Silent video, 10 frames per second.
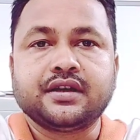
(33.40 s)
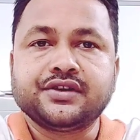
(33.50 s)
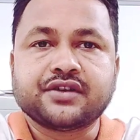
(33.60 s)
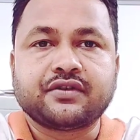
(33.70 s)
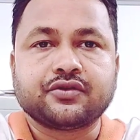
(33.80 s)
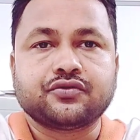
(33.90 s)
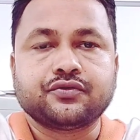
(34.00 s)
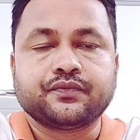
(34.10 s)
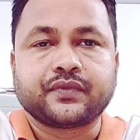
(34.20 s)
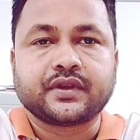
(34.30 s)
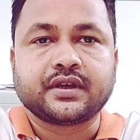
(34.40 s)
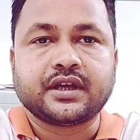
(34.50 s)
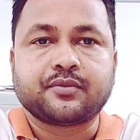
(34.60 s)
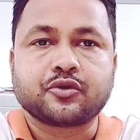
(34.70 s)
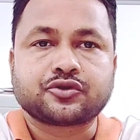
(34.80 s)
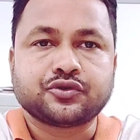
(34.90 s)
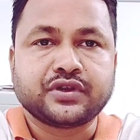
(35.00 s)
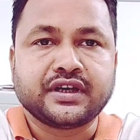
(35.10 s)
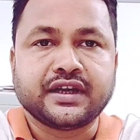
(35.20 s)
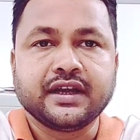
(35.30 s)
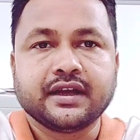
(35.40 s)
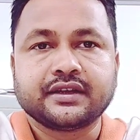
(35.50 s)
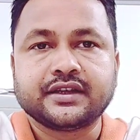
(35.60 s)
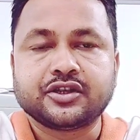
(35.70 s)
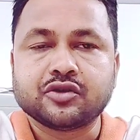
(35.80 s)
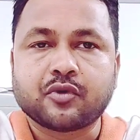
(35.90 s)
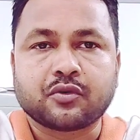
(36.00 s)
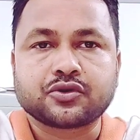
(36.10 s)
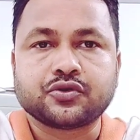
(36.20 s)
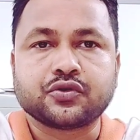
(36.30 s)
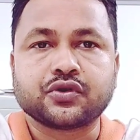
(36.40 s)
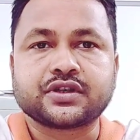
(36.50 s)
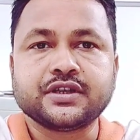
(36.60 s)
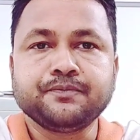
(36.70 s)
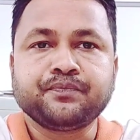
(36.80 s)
ইন্টারভিউ এর প্রস্তুতি নিয়ে দ্বিতীয় পর্ব শুরু করছি